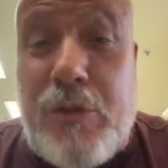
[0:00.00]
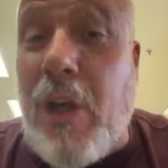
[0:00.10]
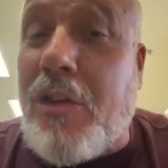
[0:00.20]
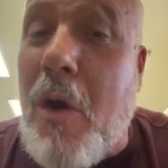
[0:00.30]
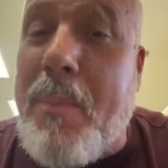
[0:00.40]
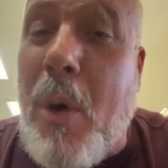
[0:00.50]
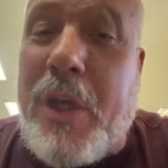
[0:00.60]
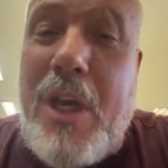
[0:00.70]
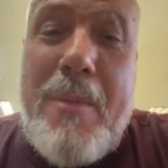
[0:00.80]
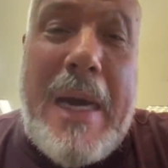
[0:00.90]
é só ter um
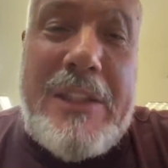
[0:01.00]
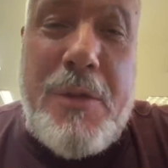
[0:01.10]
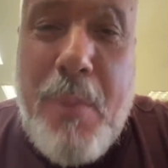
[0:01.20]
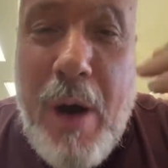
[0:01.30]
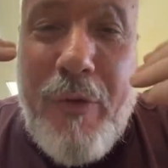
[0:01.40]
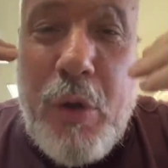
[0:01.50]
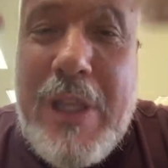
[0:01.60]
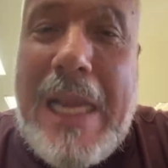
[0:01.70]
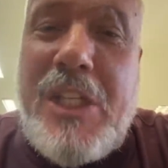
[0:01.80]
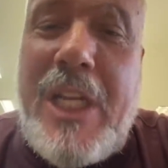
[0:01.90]
pouquinho mais de boa
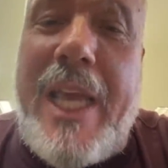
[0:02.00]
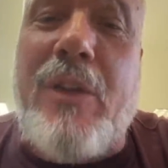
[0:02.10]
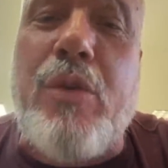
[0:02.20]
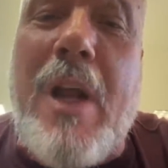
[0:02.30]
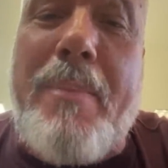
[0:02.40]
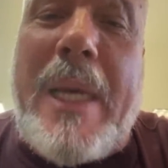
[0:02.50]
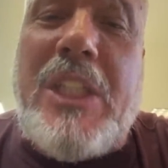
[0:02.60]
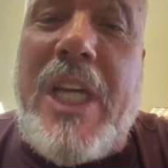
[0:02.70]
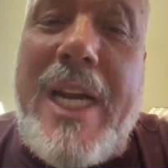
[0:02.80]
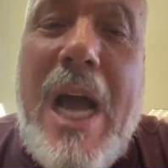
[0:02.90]
vontade de leitura para
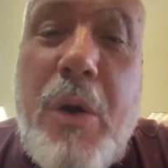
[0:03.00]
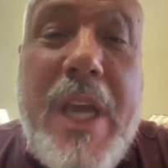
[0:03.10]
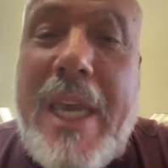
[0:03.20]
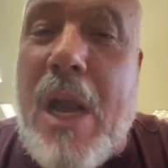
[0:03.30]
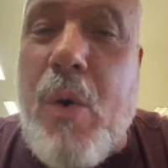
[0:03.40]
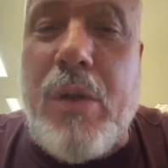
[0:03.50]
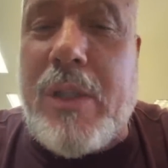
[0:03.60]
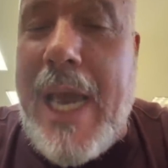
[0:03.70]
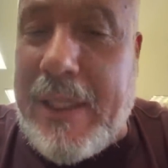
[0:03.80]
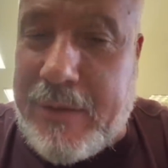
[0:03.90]
enxergar o que é que
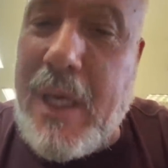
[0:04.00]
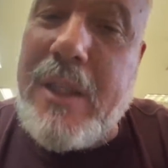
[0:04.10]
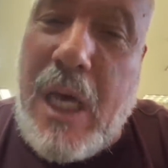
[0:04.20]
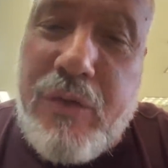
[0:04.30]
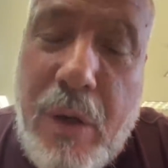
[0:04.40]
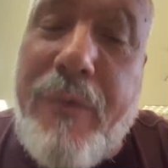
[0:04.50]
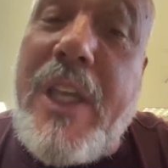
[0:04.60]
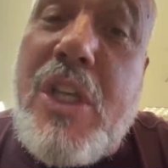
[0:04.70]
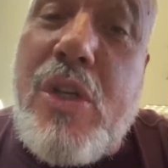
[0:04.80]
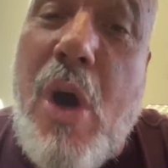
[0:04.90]
acontece. Então são
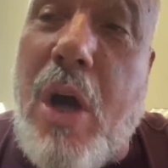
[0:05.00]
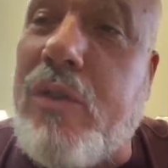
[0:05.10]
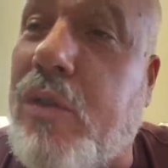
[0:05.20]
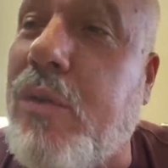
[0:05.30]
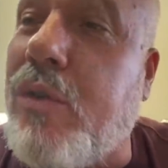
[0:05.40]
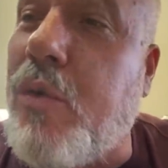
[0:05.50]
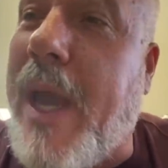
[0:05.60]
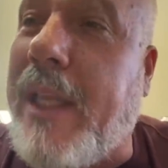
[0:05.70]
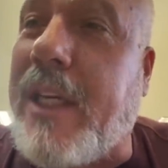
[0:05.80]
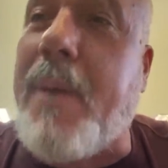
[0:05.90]
20 jogos do, do
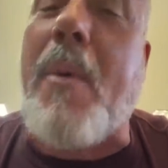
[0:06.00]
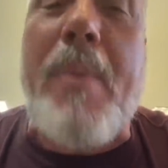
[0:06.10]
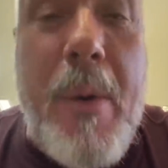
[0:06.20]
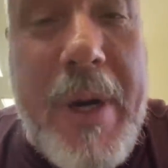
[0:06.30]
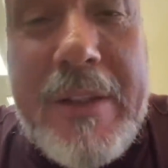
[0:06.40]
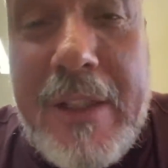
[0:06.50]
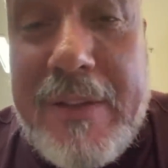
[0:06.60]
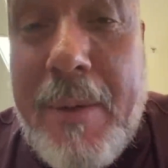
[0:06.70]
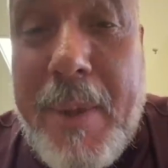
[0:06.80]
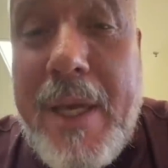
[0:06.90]
Hendrick para o Palmeiras
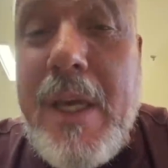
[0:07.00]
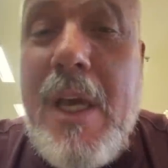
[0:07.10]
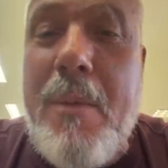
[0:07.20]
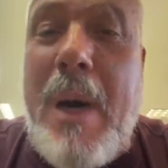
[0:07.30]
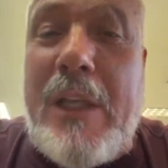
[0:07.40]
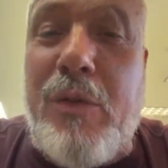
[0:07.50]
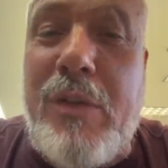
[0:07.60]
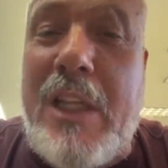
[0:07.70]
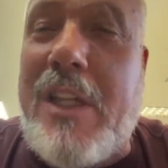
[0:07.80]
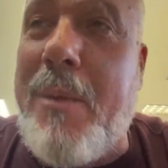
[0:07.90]
receber mais um
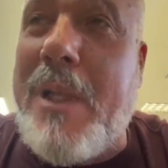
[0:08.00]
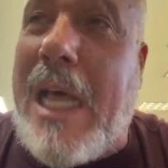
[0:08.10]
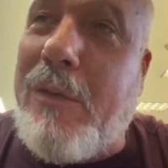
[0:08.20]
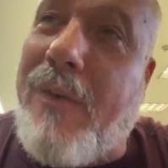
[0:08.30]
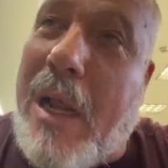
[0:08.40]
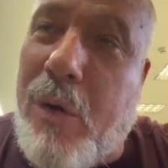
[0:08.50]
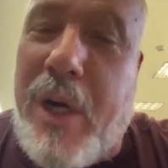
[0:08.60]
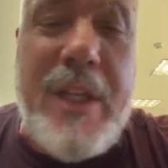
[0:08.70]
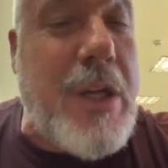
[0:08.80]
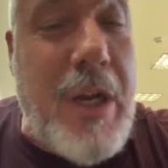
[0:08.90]
determinado
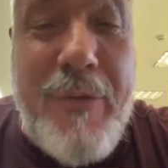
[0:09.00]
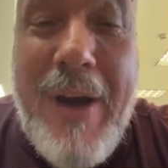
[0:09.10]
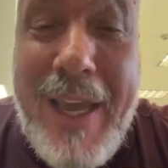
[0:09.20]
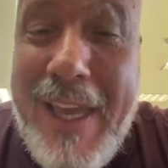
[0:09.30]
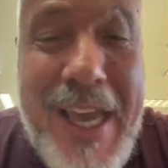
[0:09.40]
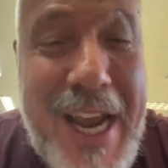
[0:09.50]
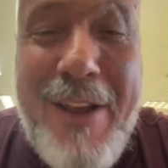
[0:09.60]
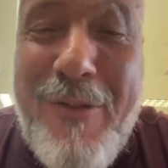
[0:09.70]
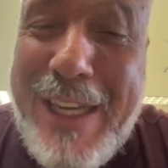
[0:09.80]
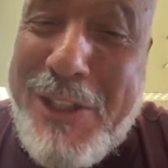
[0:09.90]
valor, então ele vai,
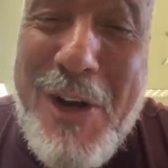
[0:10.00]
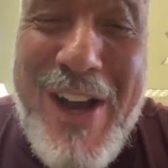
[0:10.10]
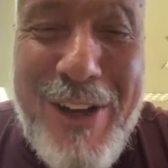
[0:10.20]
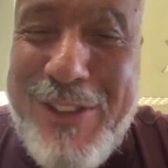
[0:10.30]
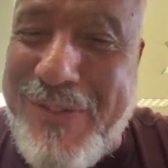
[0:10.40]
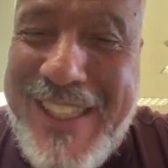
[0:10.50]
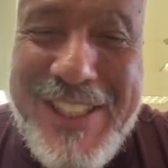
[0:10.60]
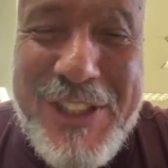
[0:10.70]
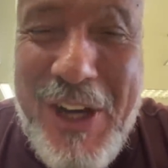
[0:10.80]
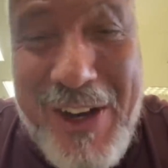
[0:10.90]
ele vai jogar os
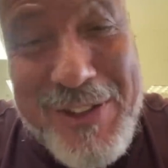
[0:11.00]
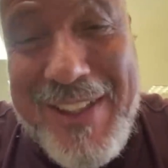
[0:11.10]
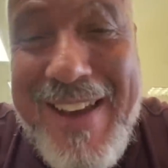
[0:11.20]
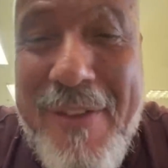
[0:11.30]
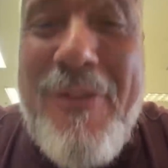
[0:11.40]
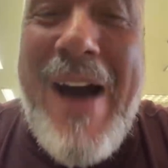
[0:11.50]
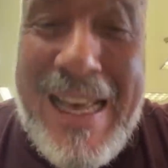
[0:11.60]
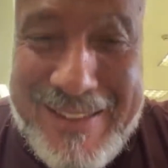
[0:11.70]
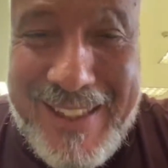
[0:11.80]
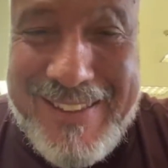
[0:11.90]
20 jogos
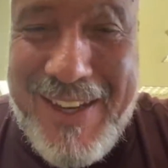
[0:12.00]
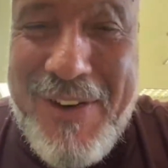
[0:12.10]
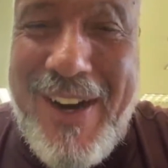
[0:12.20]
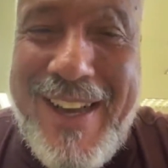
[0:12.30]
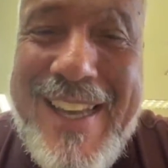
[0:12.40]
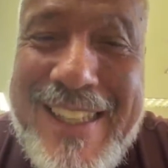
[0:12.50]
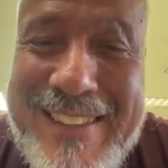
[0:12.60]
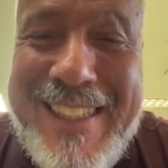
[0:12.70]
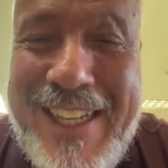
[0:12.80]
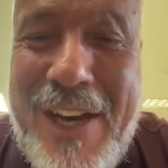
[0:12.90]
fáceis agora.
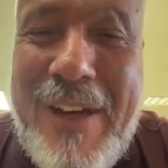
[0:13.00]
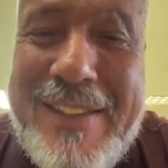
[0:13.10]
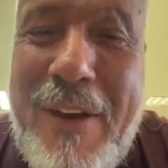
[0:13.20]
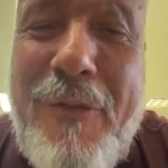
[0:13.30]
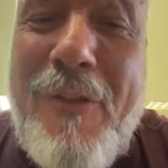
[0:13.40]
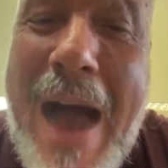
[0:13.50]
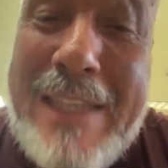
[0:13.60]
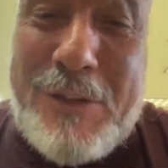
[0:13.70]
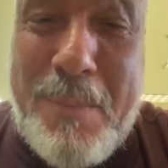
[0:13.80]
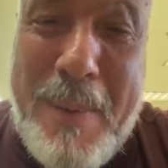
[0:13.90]
Você entendeu? Vai ser
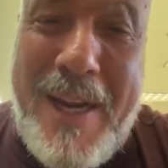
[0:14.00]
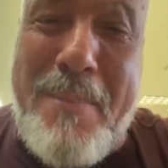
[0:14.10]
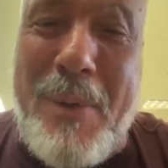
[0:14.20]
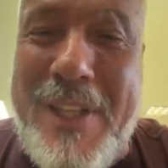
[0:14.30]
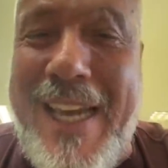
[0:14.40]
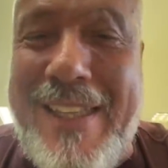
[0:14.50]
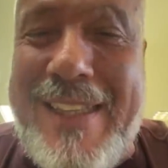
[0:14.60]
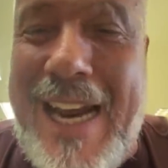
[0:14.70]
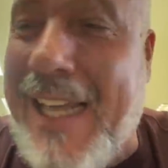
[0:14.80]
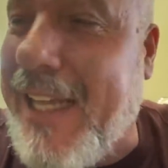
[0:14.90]
fácil para ele poder
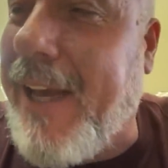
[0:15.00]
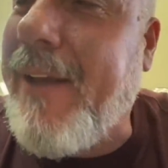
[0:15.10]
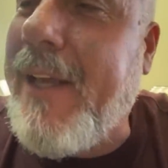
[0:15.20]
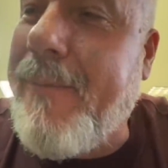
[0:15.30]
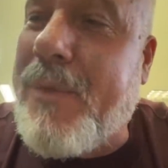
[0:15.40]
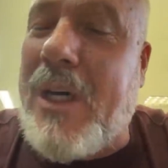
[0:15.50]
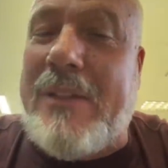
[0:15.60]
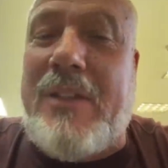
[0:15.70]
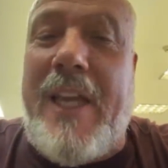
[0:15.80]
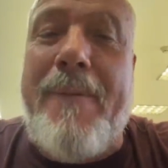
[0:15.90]
entrar, né? Então,
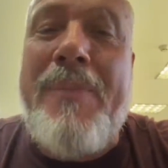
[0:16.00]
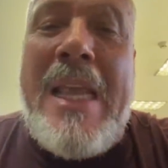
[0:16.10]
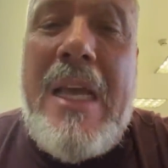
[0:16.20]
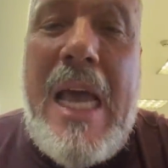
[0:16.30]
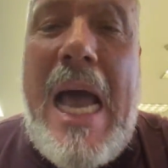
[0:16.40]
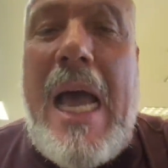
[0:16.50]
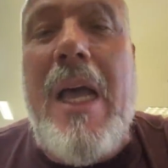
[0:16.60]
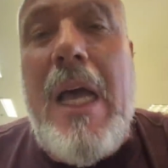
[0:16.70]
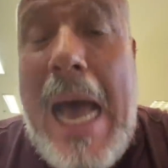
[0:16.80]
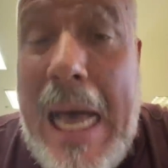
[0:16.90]
assim, é,
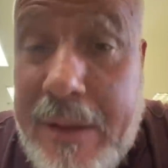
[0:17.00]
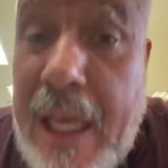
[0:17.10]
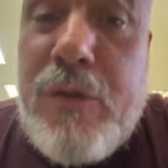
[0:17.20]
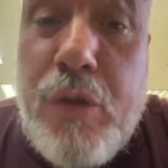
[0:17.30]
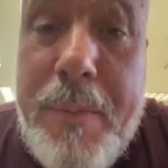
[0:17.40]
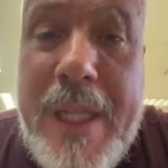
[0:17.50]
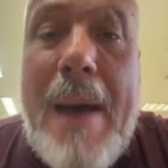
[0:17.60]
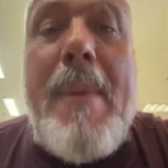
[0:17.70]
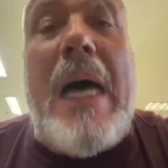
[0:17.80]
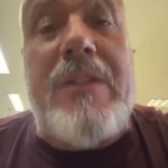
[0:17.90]
ah, tem que subir
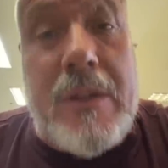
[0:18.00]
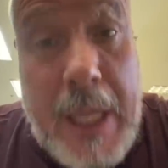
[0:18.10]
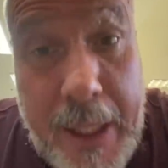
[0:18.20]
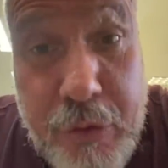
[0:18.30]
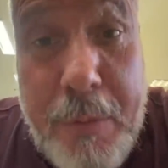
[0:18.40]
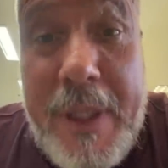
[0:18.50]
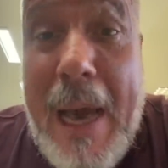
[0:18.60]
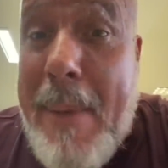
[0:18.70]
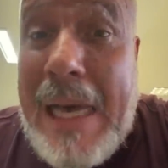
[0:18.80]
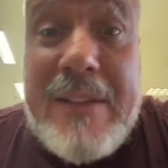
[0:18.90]
da base? Tem que subir
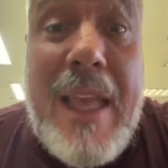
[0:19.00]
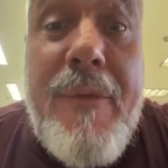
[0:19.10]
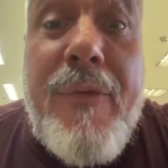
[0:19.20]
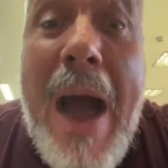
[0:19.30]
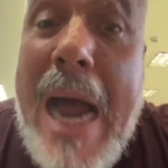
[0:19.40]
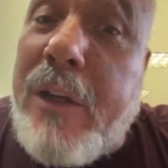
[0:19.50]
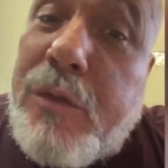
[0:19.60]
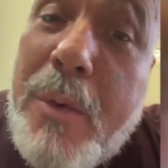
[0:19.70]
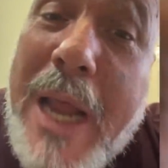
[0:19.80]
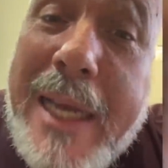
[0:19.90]
da base. Tem
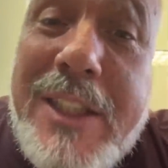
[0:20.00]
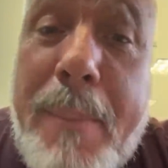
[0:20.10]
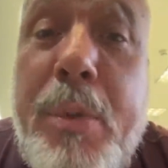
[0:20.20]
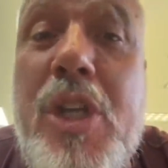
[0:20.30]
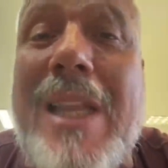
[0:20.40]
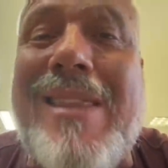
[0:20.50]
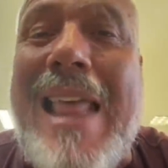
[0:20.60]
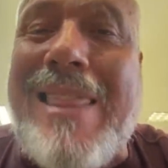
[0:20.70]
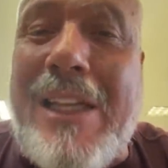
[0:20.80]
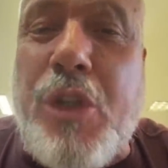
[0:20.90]
vários moleques que já podia
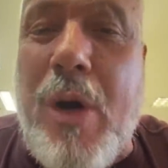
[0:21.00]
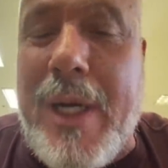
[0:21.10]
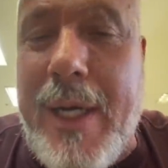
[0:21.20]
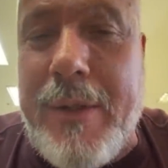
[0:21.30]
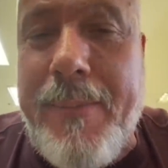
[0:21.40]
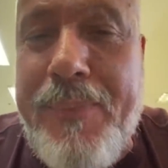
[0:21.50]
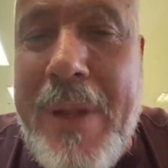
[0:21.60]
até estar tá jogando.